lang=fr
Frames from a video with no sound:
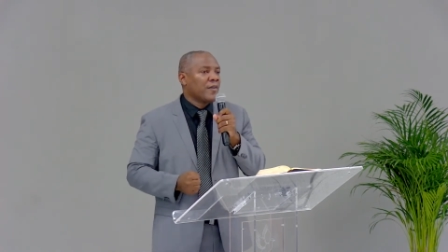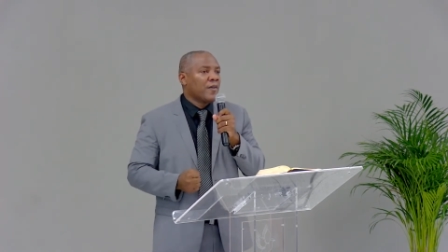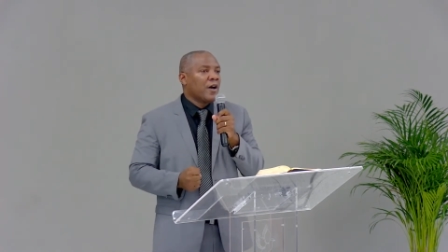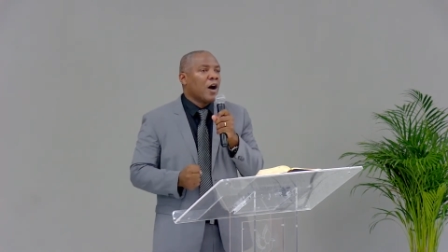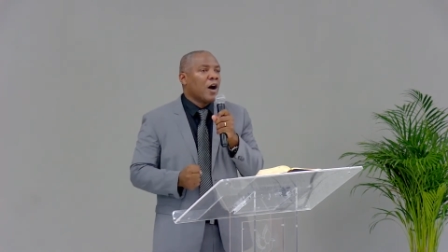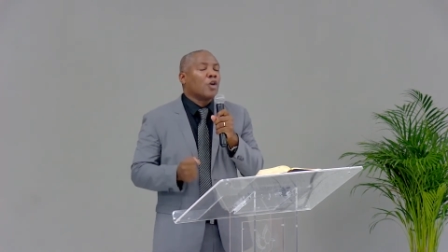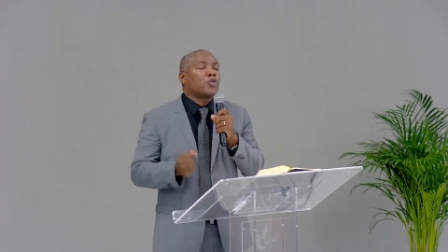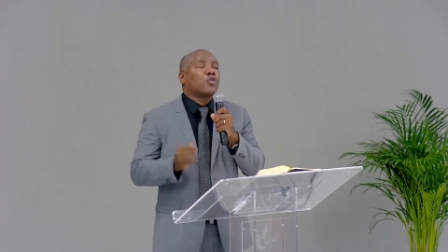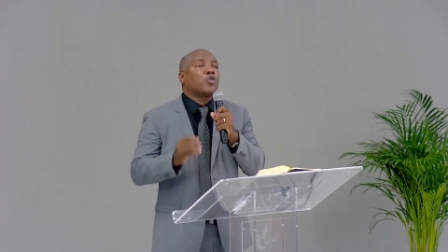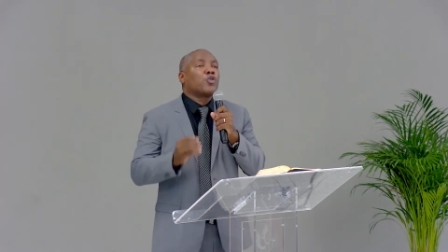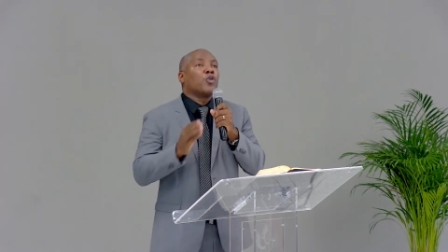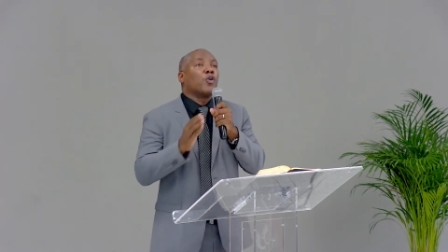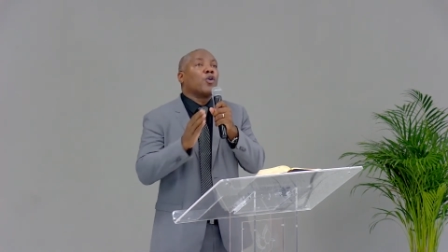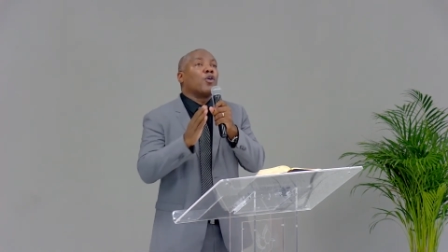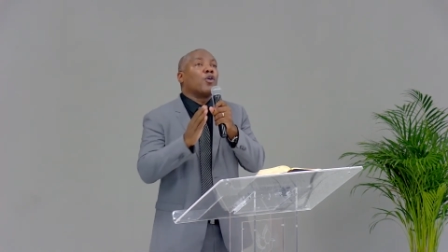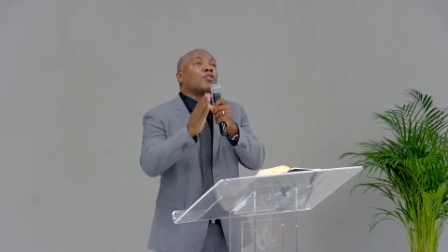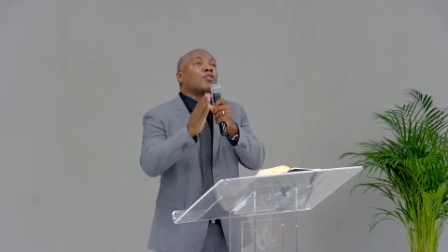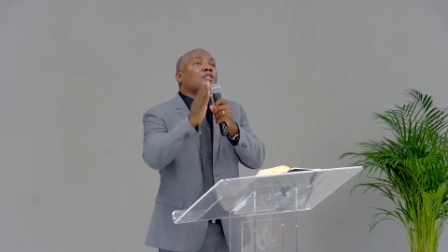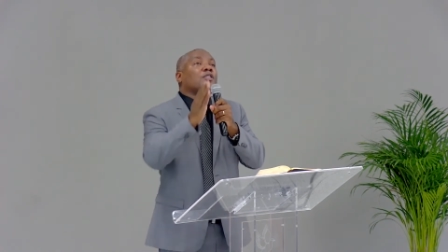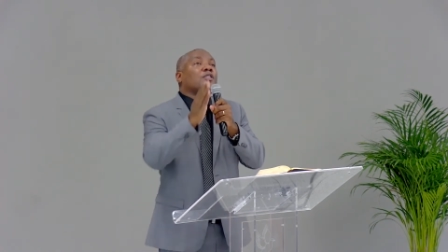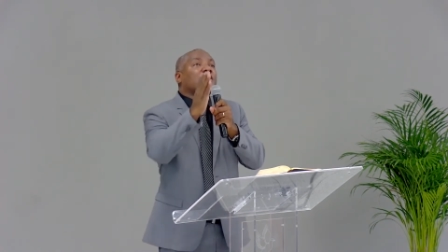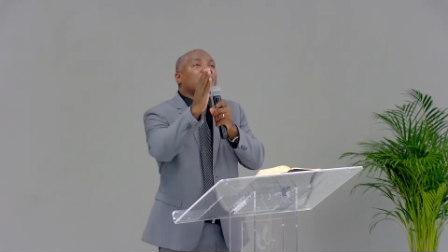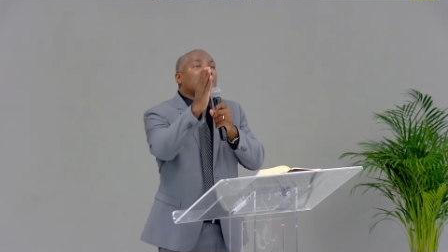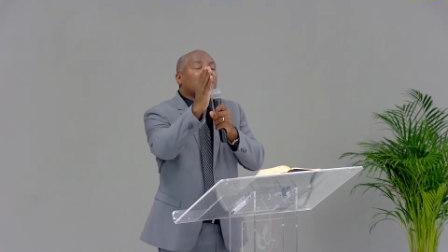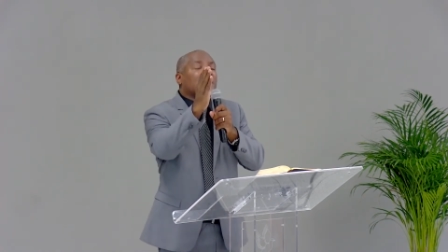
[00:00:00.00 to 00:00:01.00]
en te
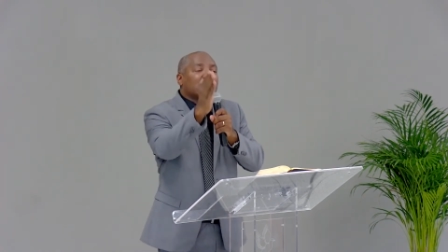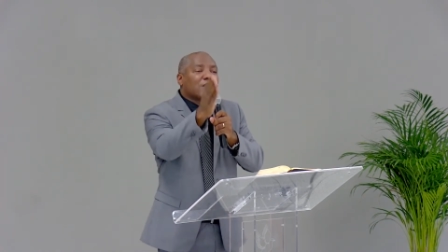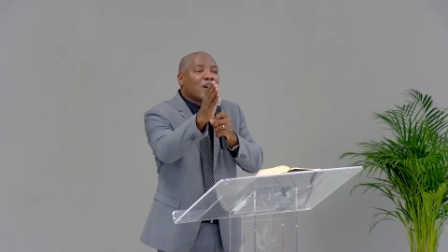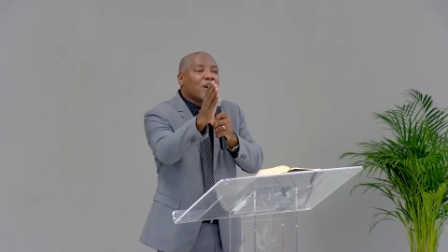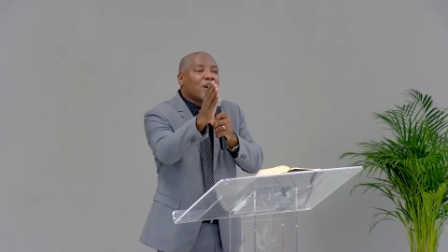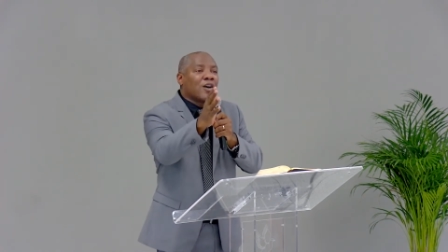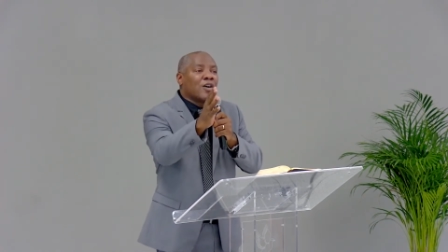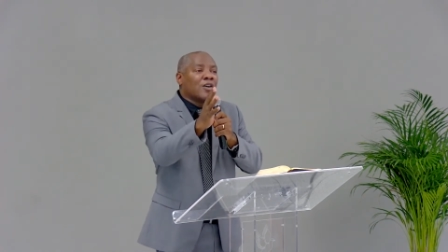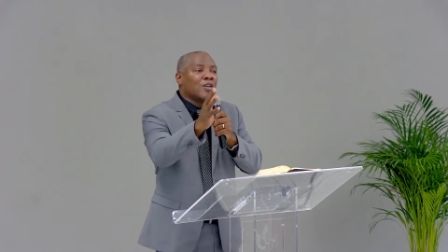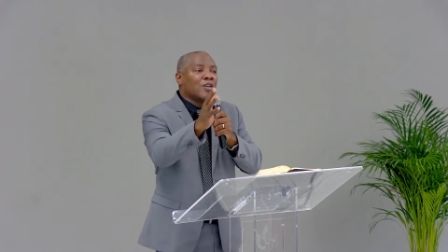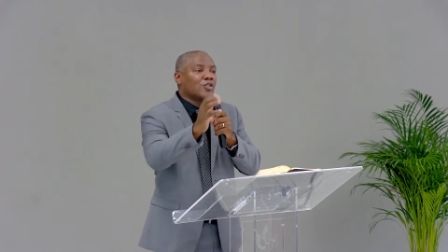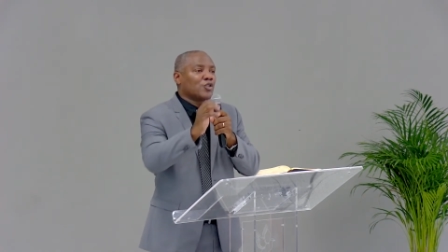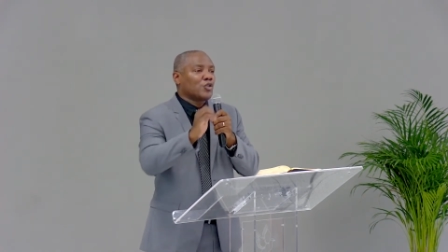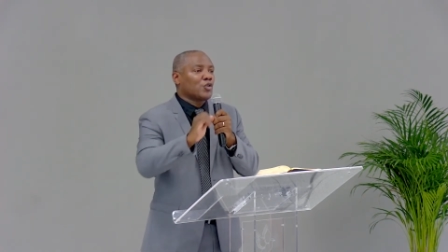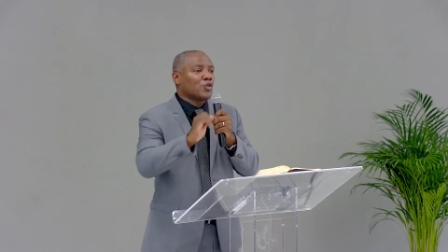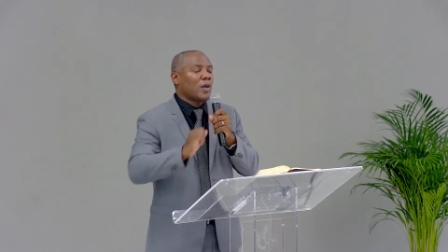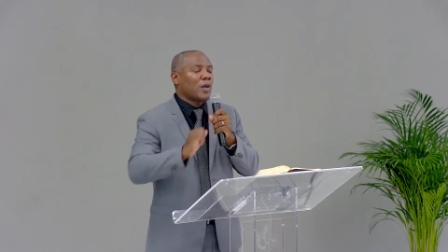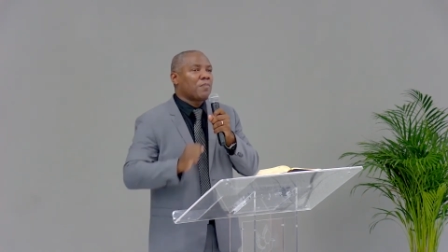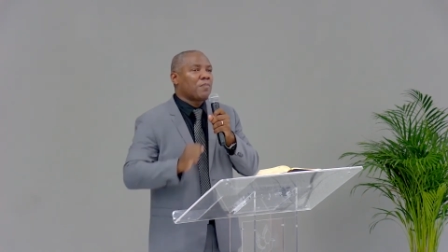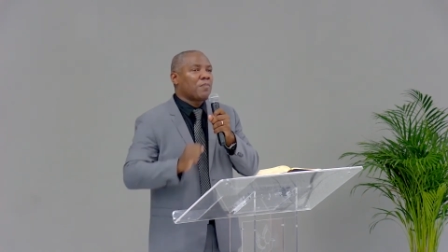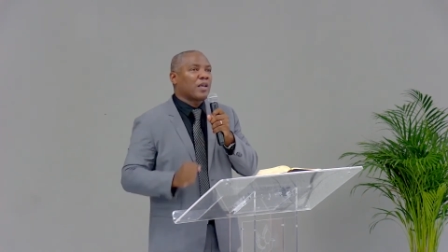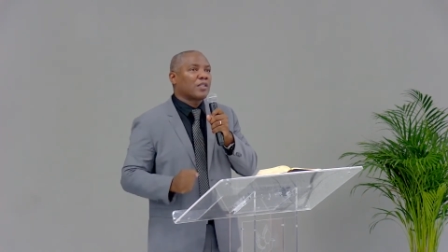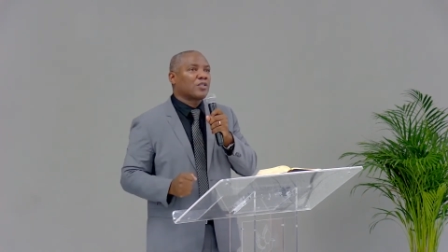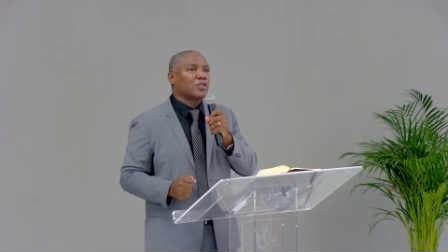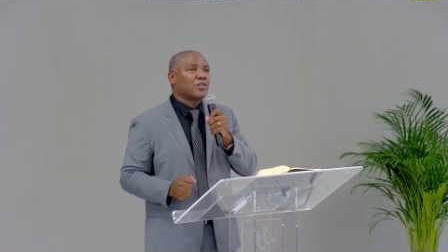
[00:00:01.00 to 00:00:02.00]
recentrant sur la
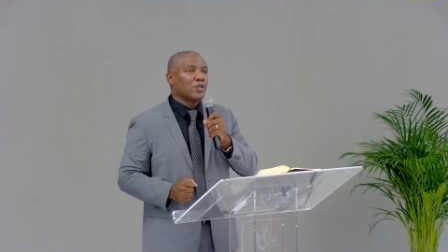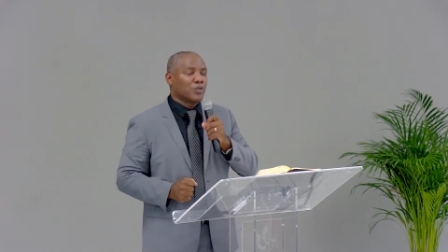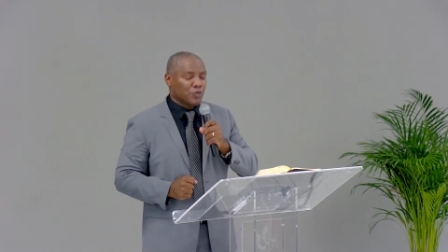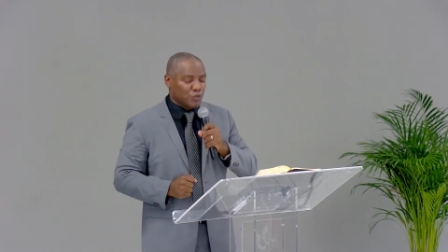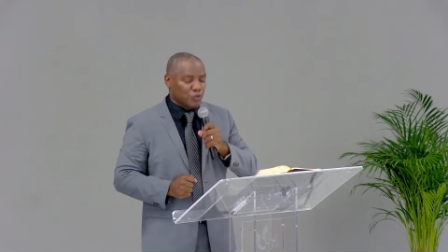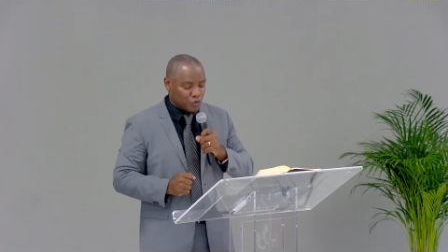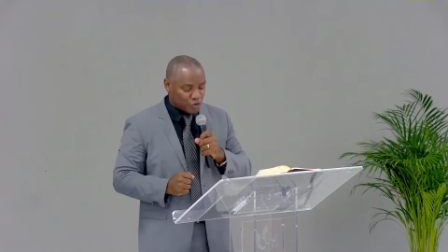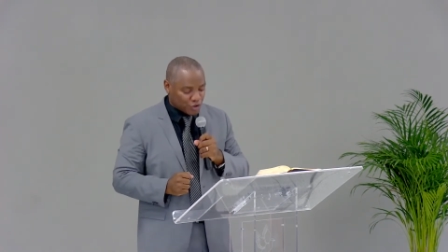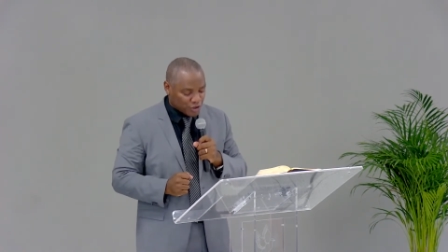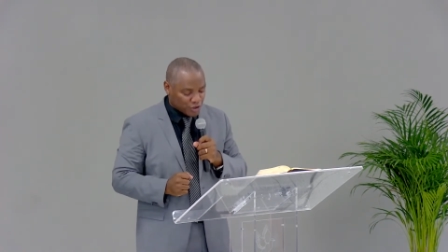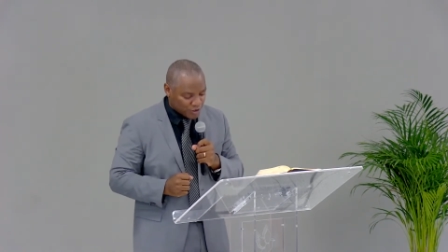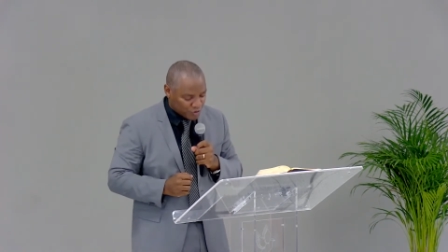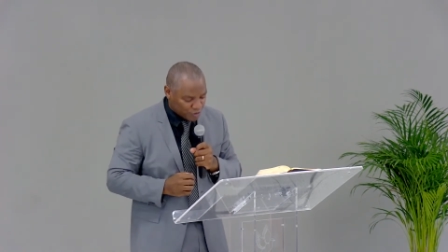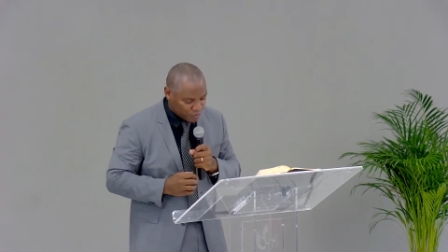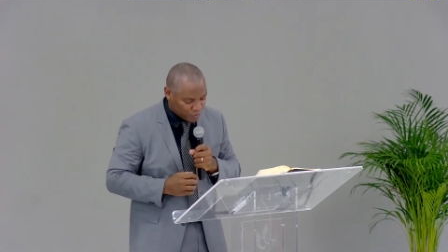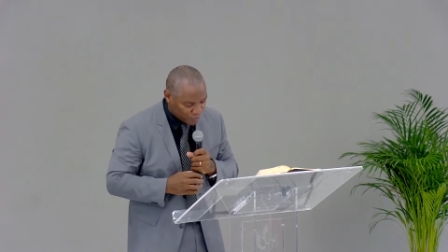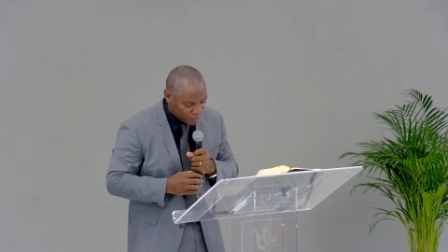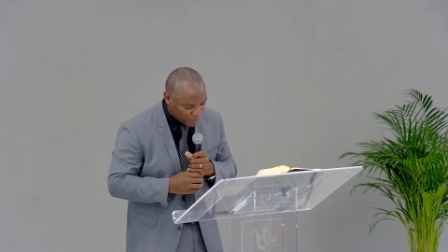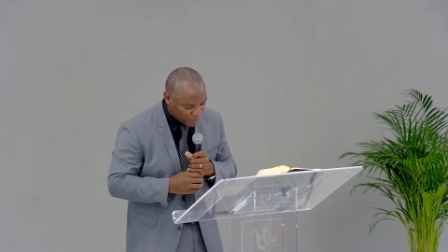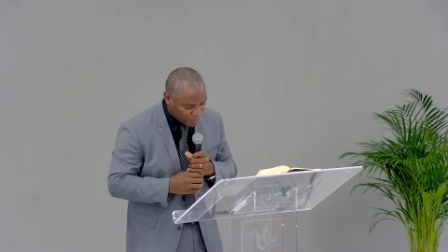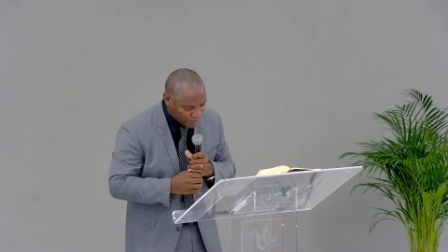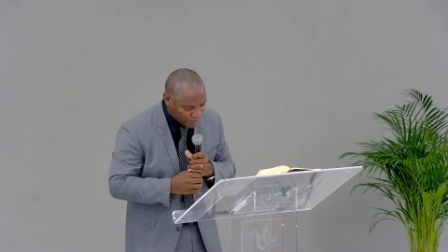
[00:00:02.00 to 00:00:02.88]
personne de Jésus.